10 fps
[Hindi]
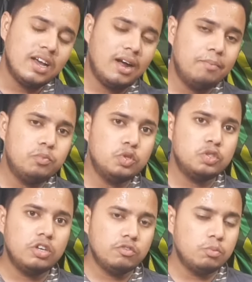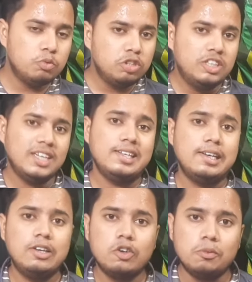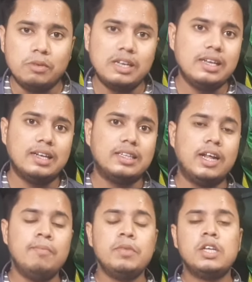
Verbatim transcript: आपको जो है वो मुद्दा देखने को मिल जाता है